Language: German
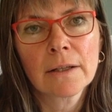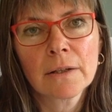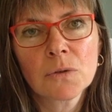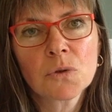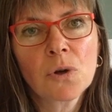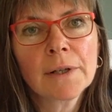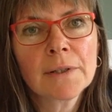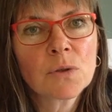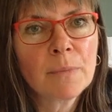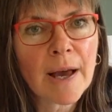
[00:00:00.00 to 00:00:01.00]
So
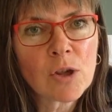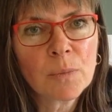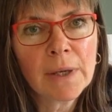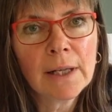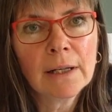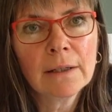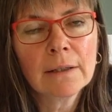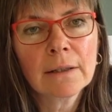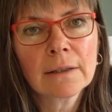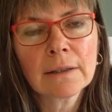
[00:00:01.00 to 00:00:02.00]
sollten zum
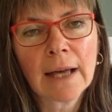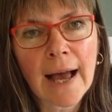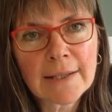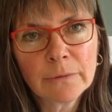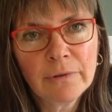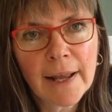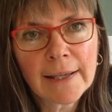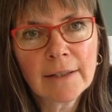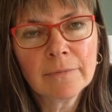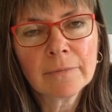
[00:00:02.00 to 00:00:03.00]
Beispiel
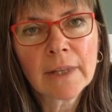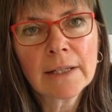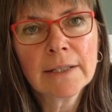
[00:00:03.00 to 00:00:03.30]
Rasenflächen,